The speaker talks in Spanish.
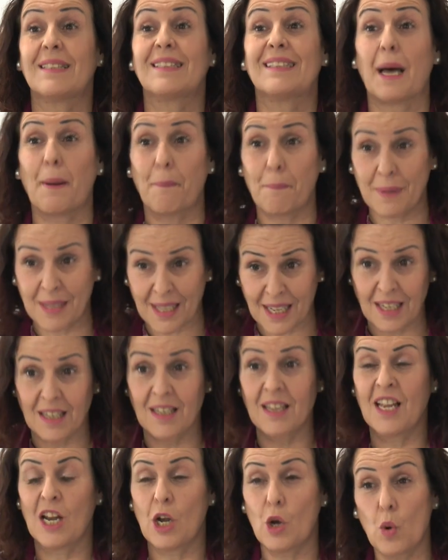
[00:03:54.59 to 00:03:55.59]

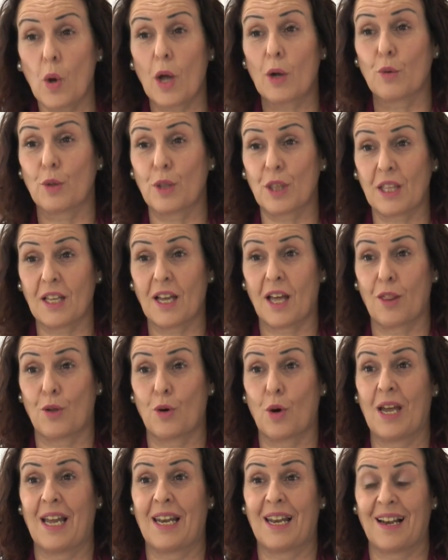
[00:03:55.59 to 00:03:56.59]
También lo ha
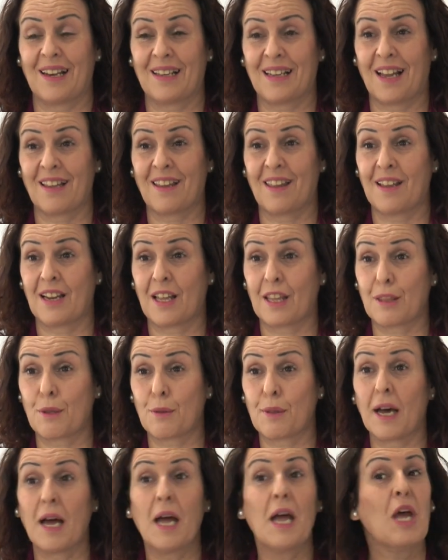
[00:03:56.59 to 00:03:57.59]
anunciado el alcalde de la
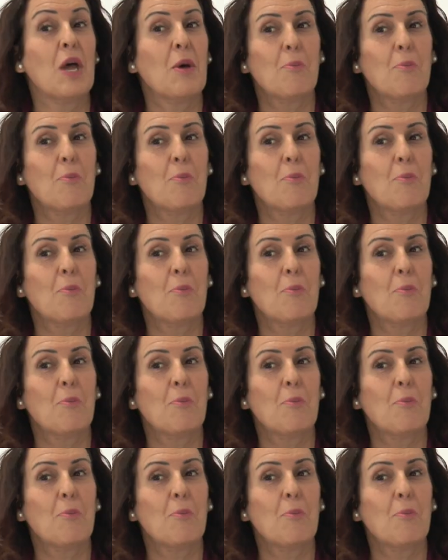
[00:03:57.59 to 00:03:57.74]
ciudad